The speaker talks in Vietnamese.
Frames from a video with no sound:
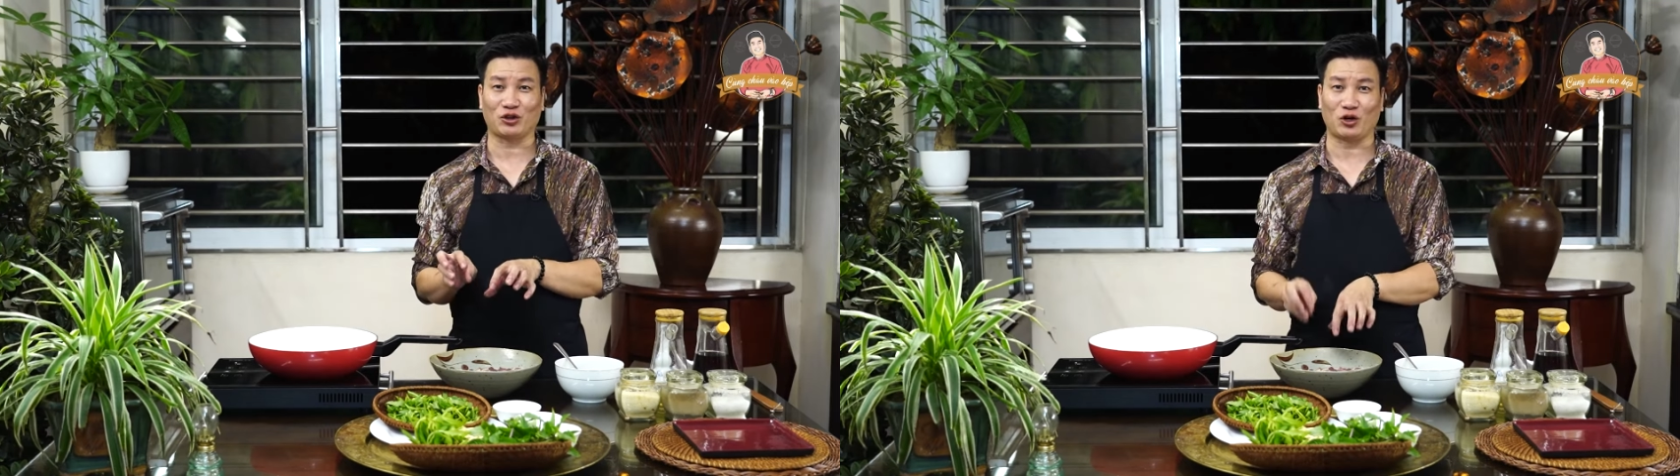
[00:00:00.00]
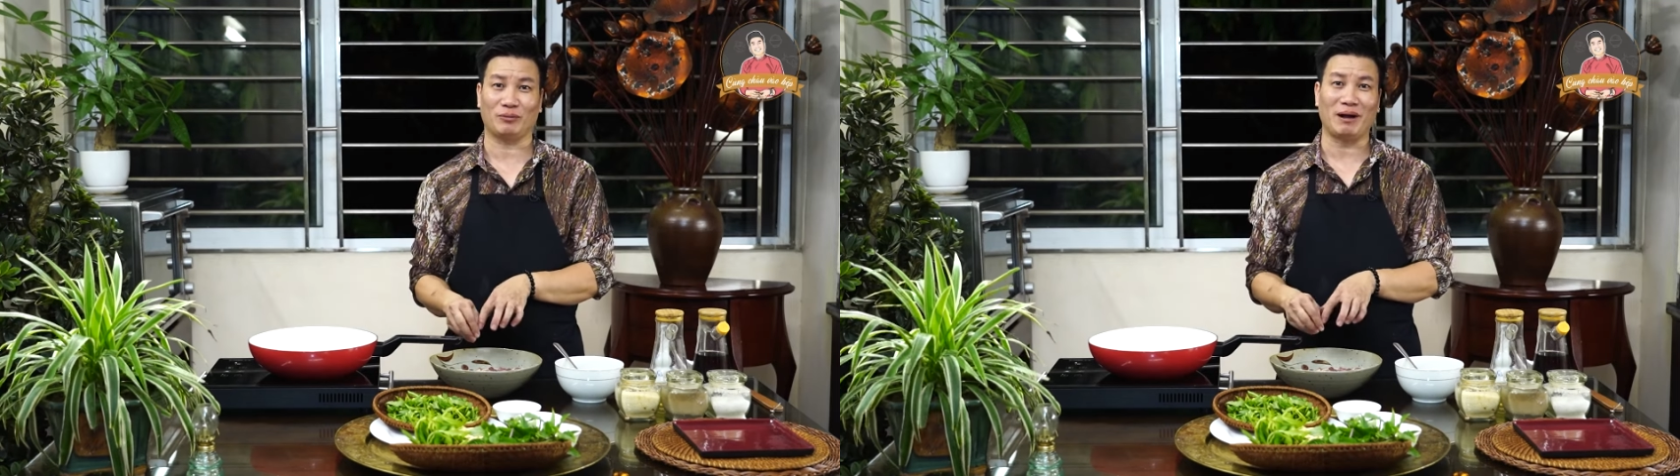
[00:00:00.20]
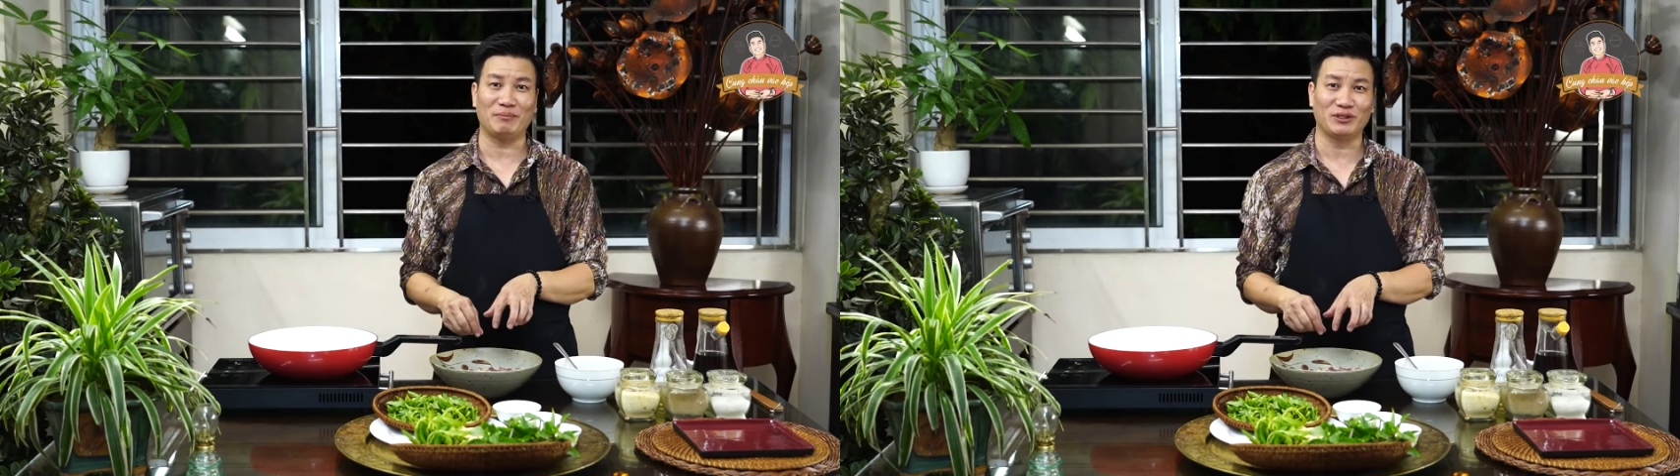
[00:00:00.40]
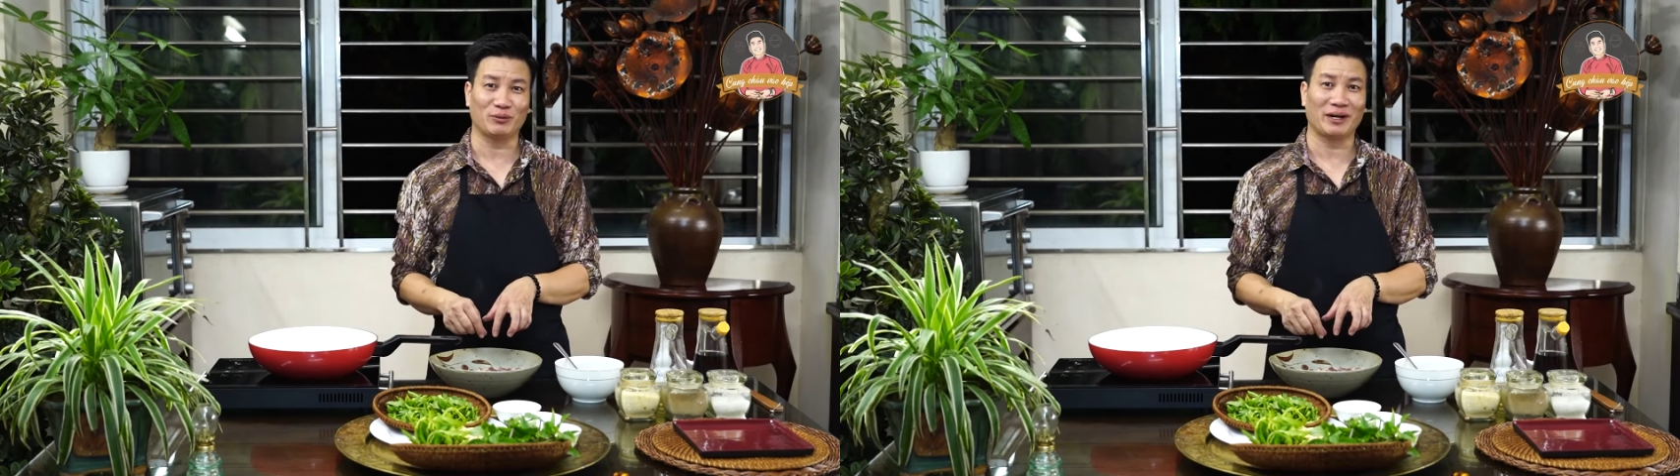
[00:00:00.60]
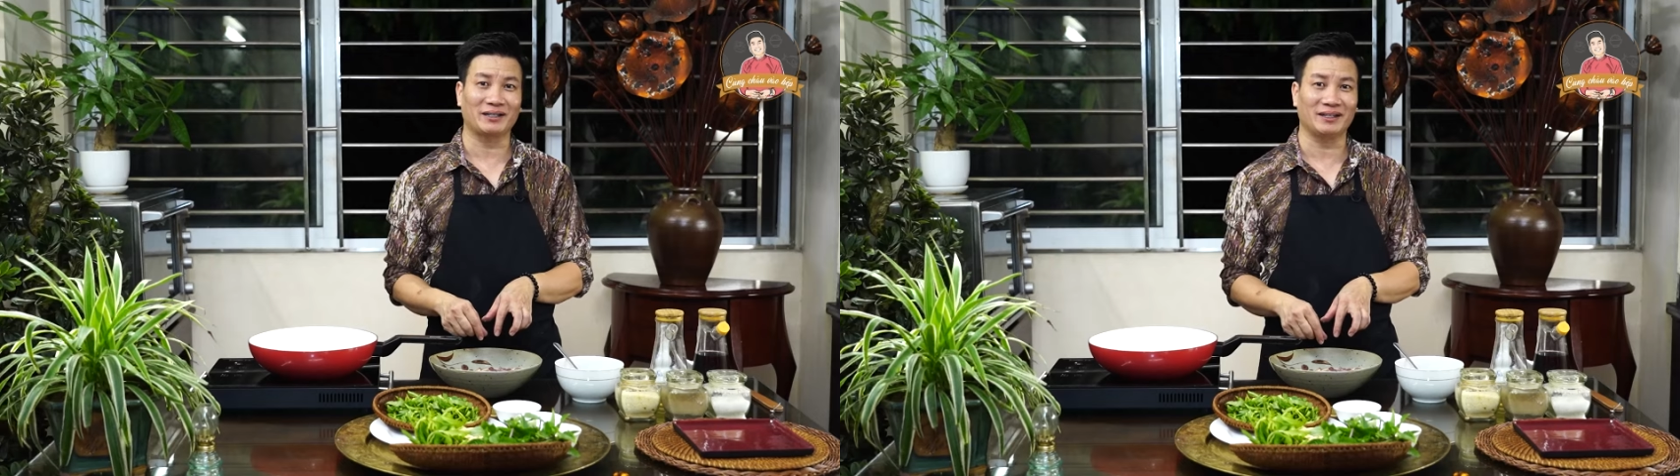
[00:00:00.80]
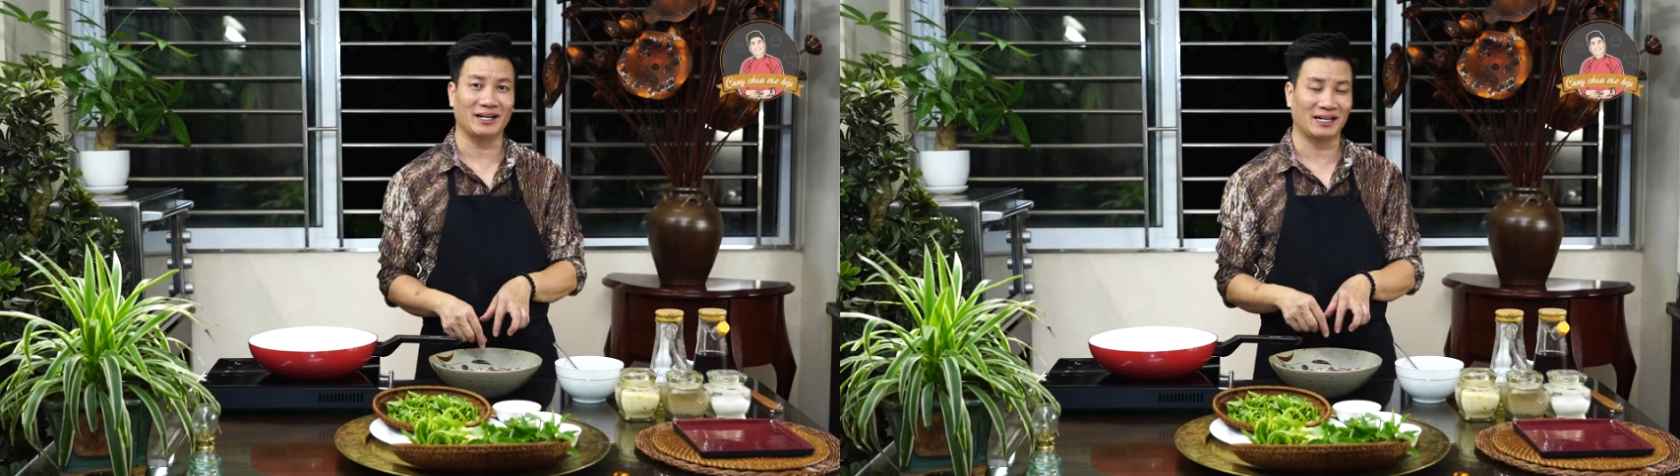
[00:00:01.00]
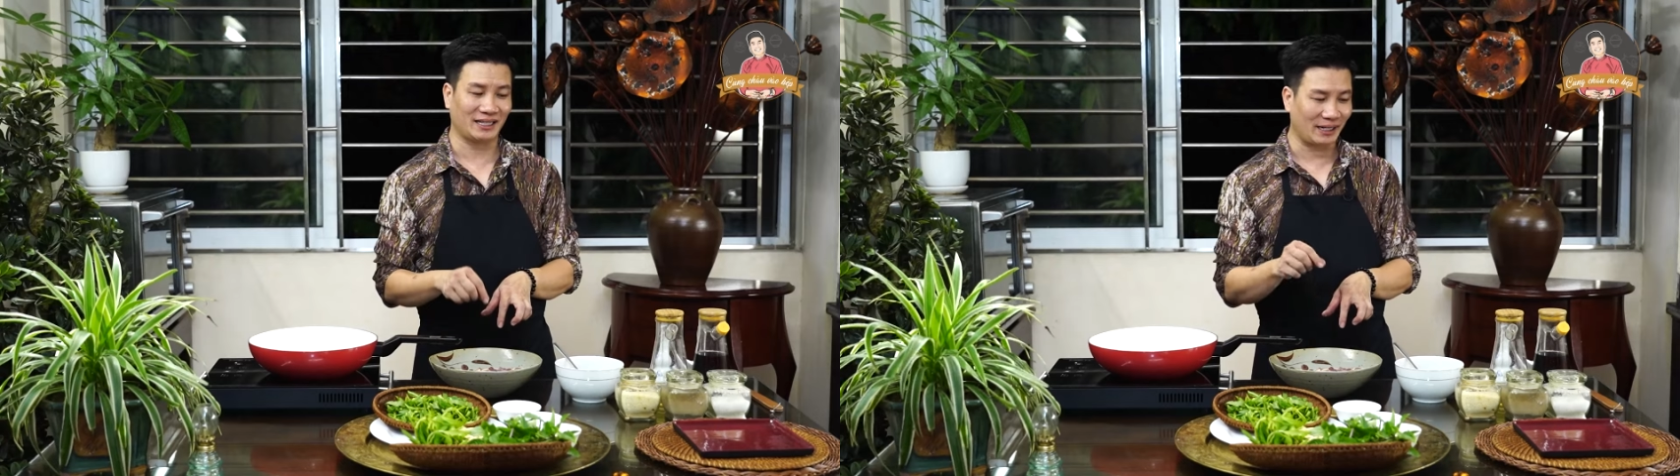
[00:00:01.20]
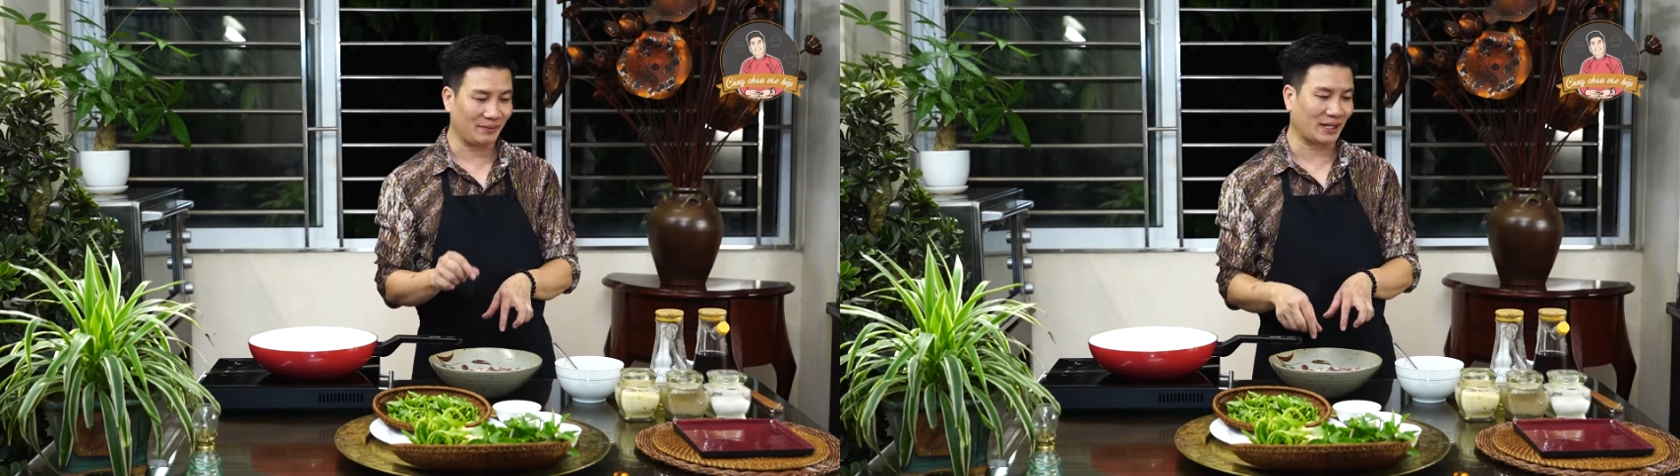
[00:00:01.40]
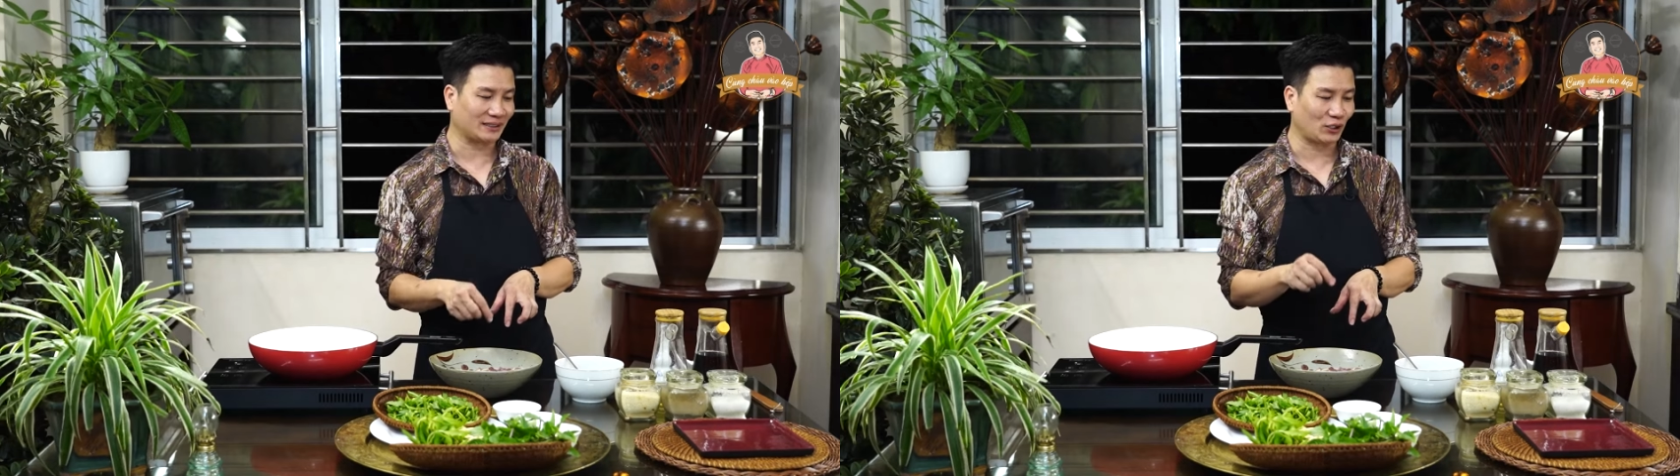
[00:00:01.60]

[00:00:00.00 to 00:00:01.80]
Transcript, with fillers: có tỏi băm trong này nữa này lại thêm cả